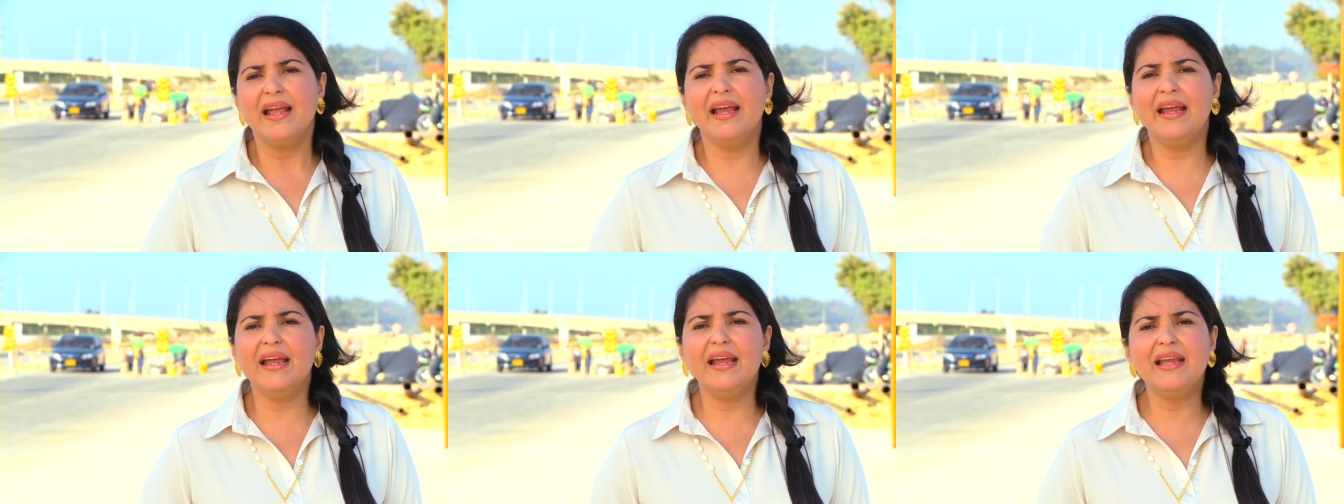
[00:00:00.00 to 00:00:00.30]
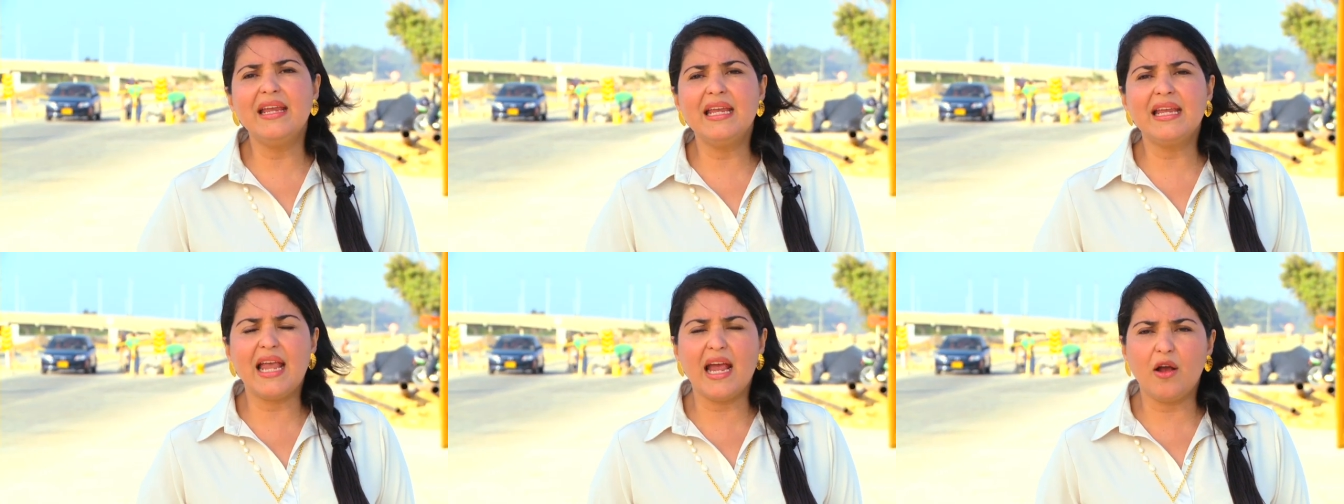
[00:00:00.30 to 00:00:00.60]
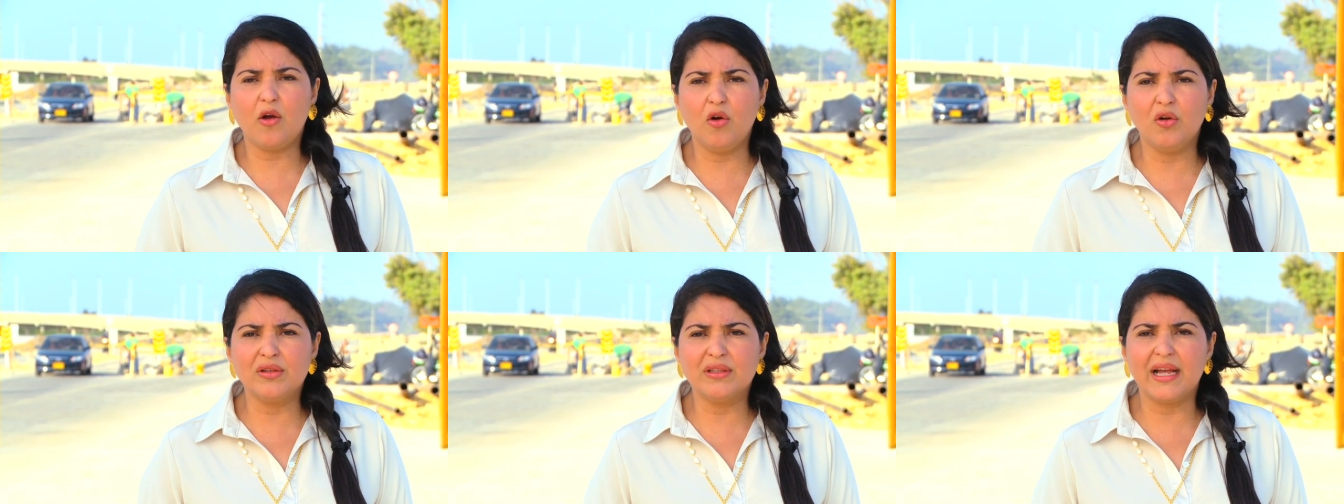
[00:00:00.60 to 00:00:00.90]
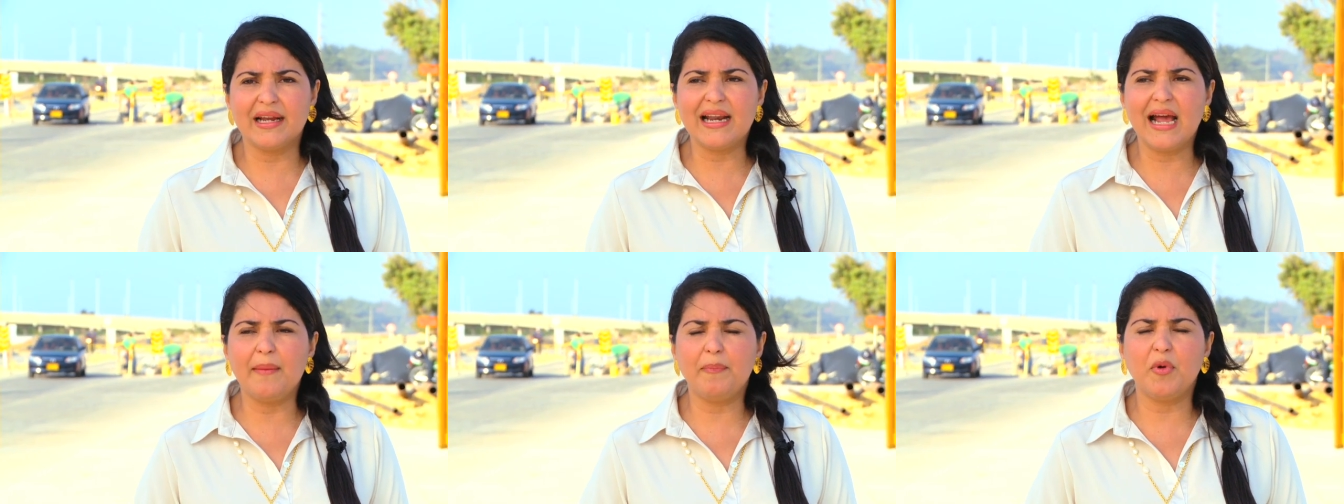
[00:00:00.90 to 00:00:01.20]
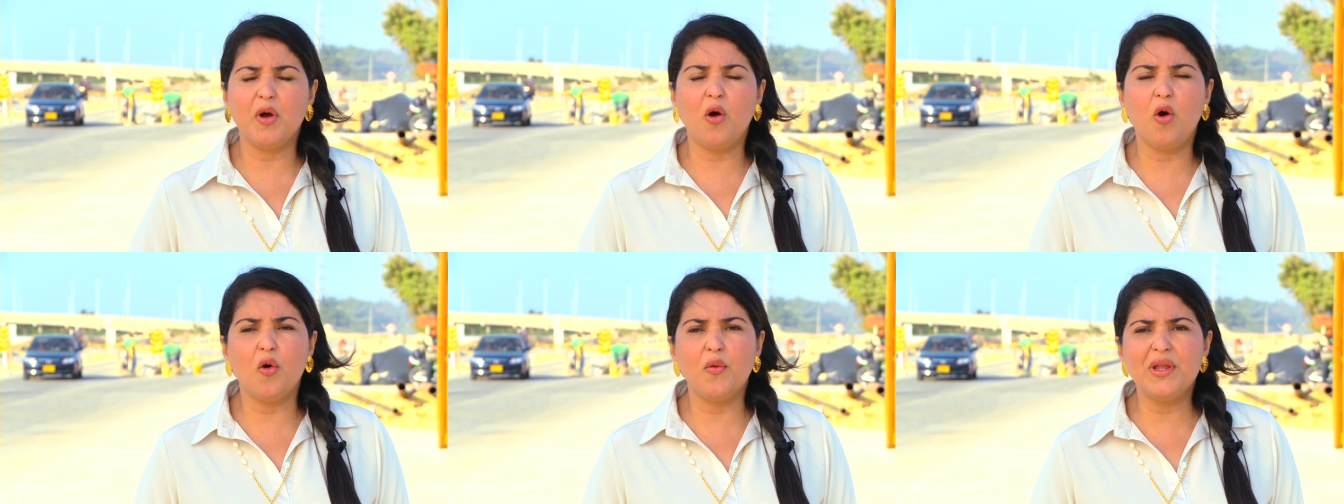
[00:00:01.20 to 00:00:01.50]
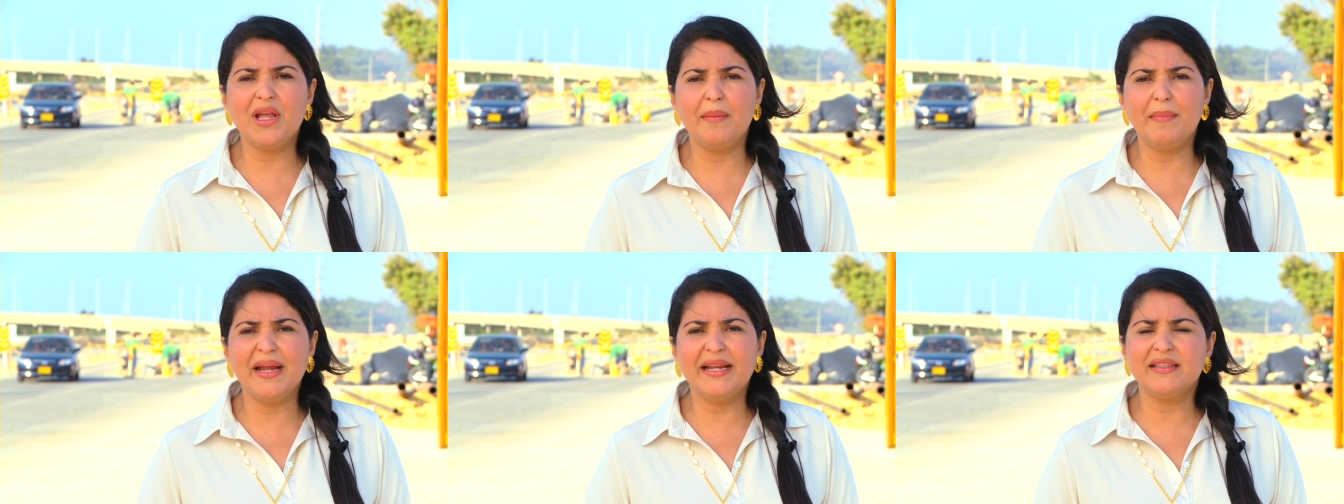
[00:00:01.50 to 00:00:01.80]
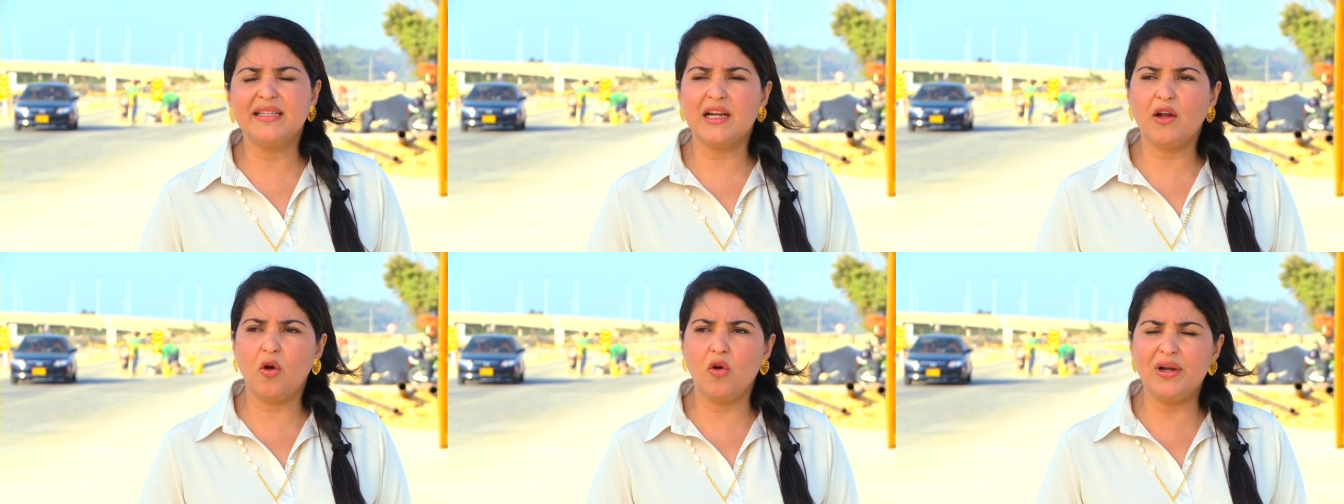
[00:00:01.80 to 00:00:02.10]
eh, y que contará pues
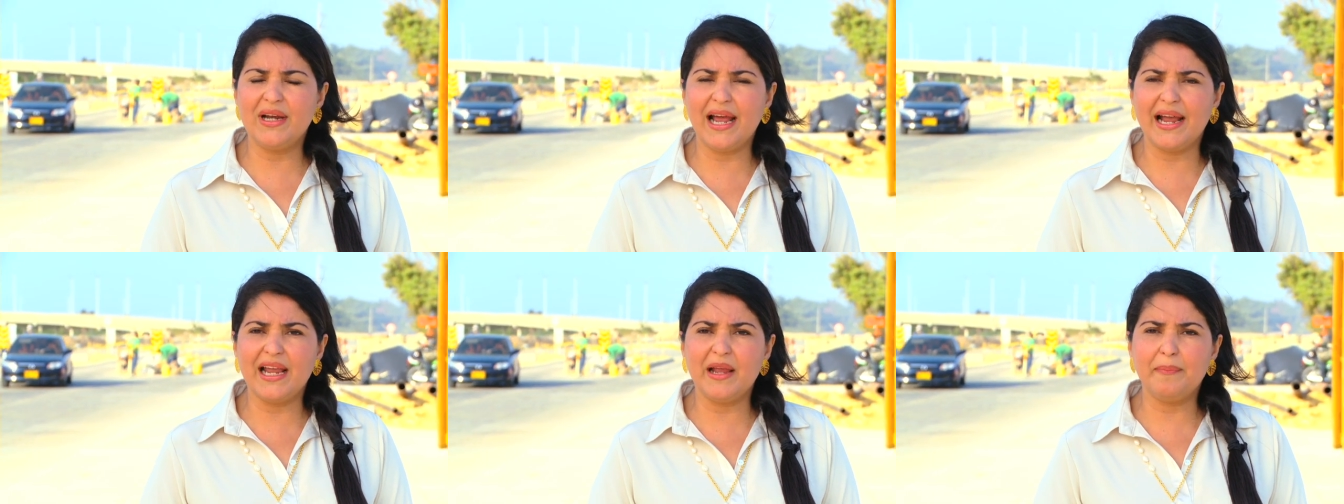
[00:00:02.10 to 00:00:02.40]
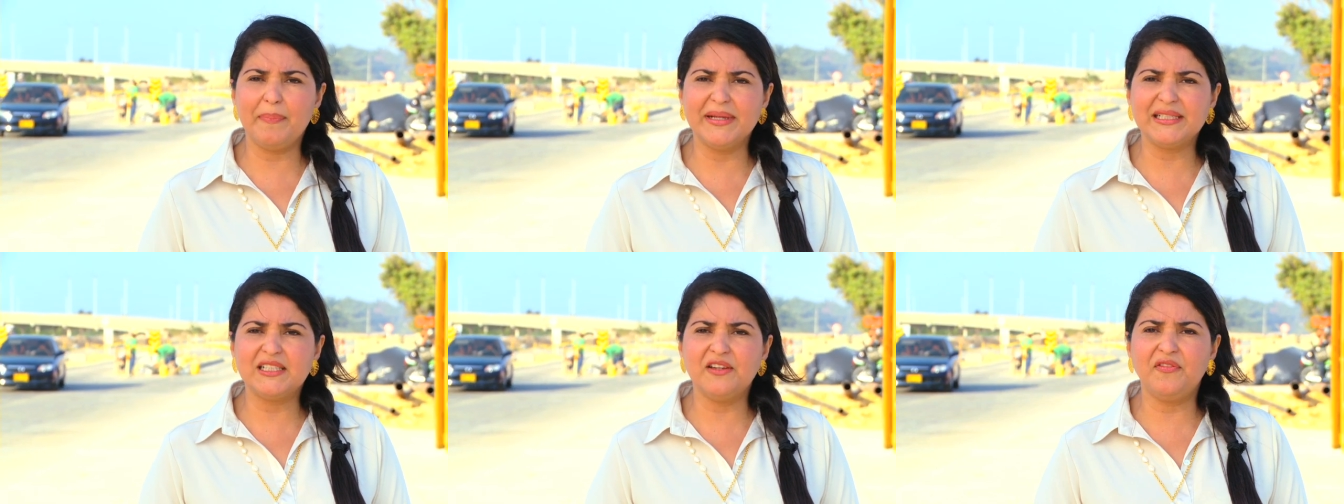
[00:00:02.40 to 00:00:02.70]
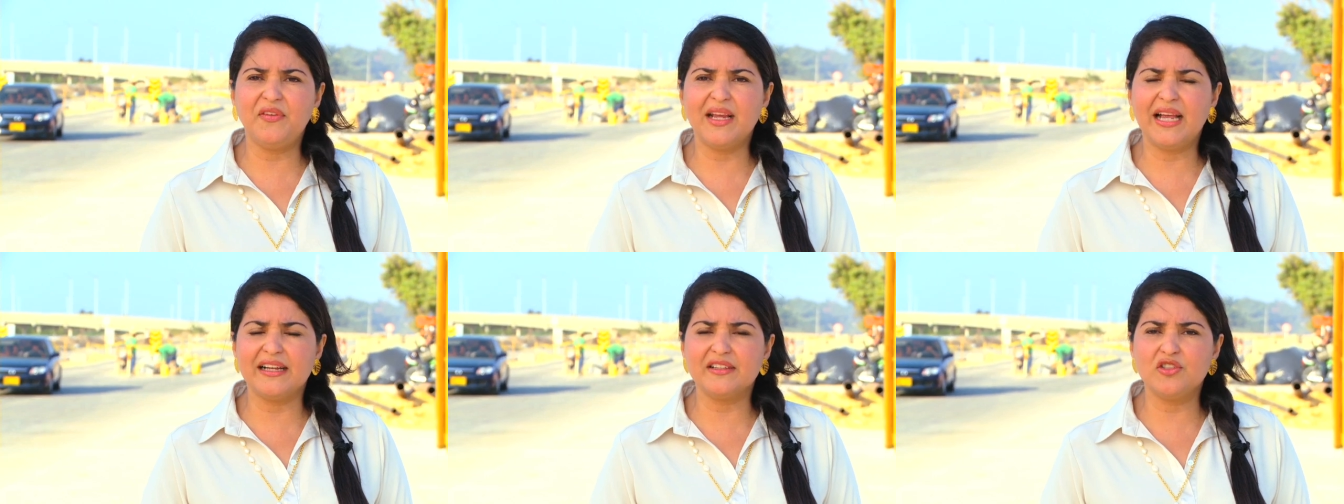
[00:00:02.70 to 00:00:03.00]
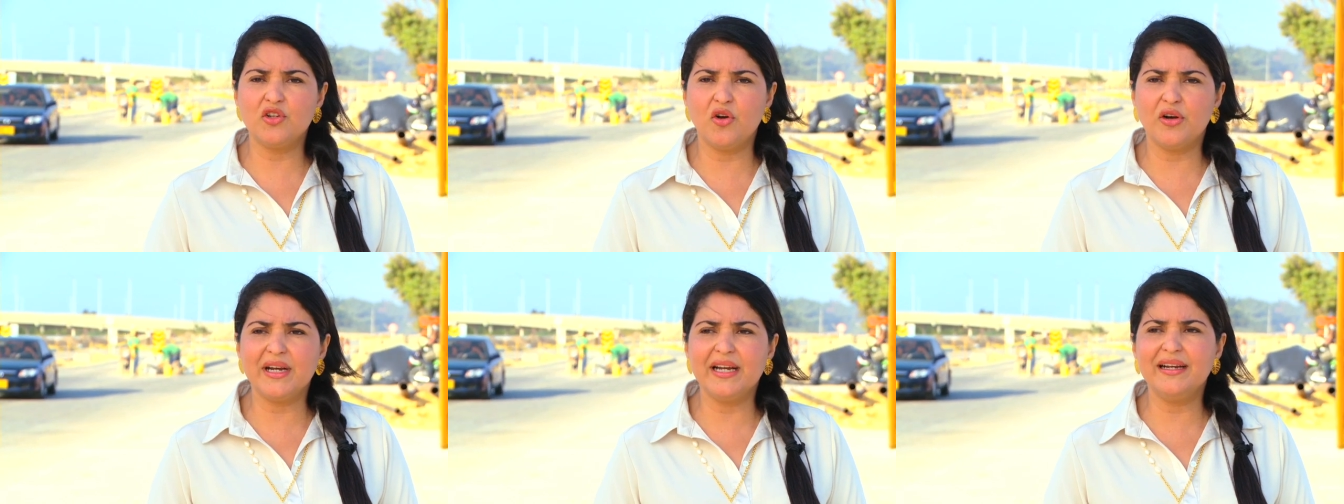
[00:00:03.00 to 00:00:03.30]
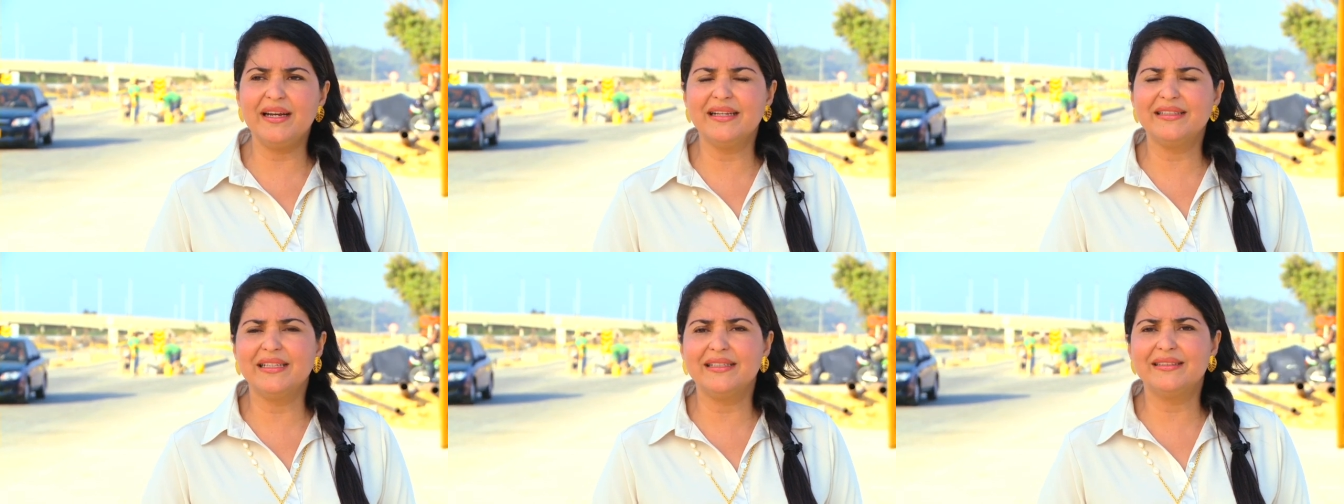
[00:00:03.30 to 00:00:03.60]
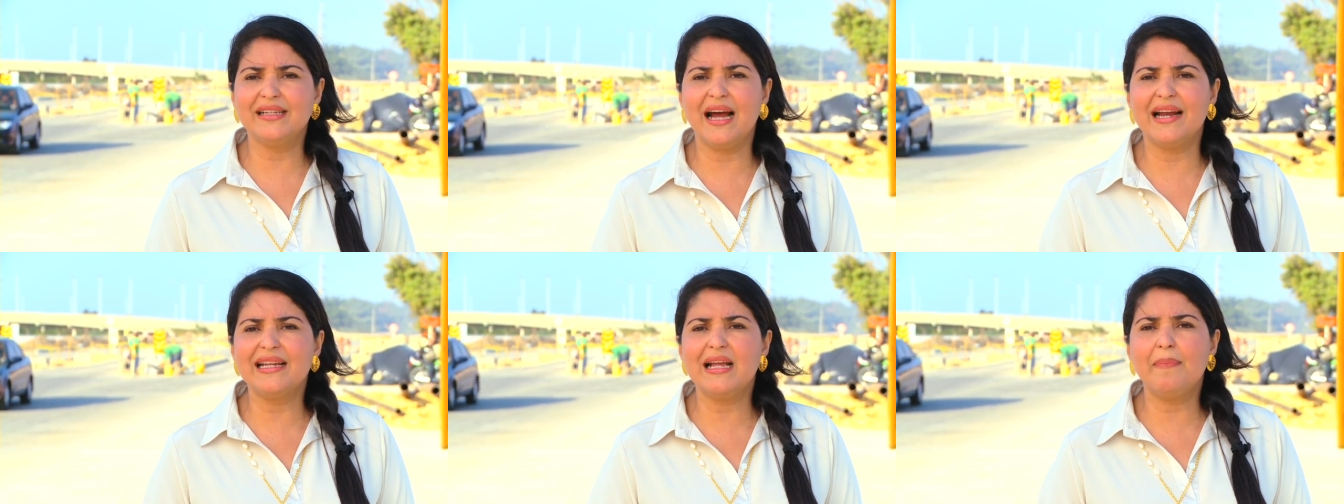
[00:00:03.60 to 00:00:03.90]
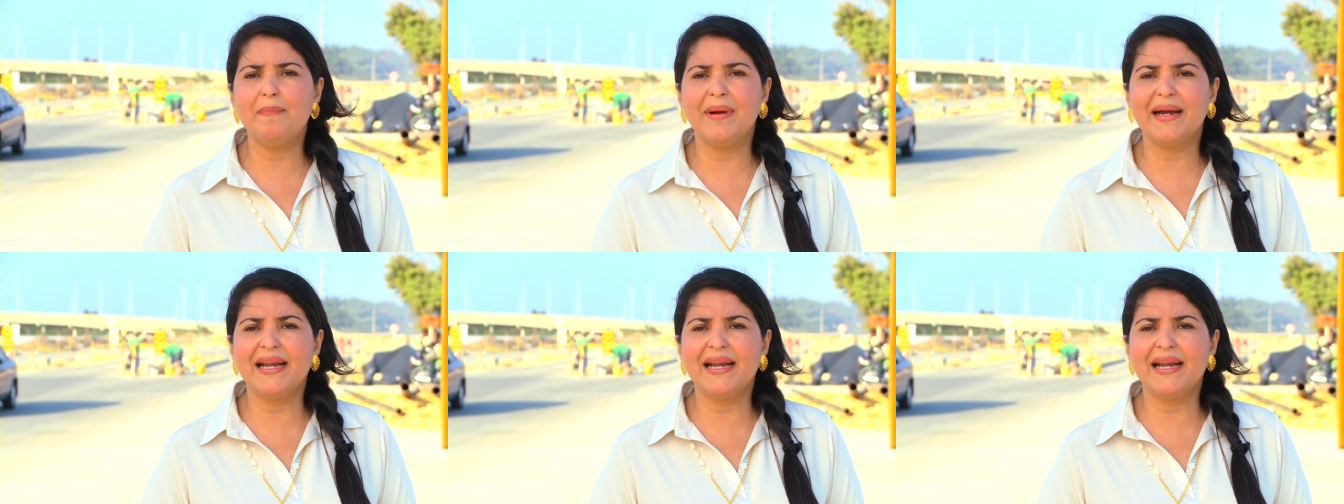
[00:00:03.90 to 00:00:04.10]
obviamente con las especificaciones necesarias